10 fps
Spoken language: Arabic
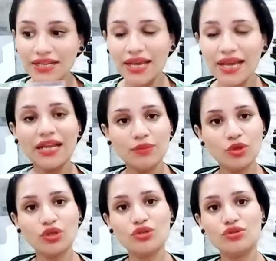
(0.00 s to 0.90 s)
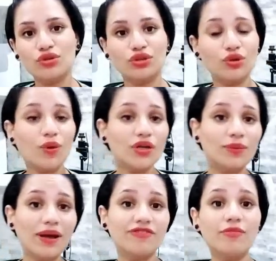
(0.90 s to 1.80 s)
نخلي برج السور ان هو
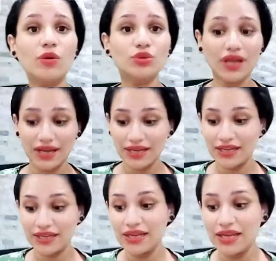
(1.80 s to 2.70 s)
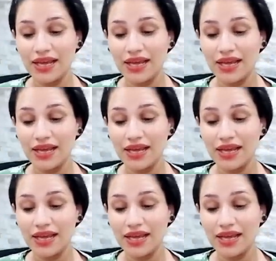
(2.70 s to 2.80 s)
يبقى في موضع آه،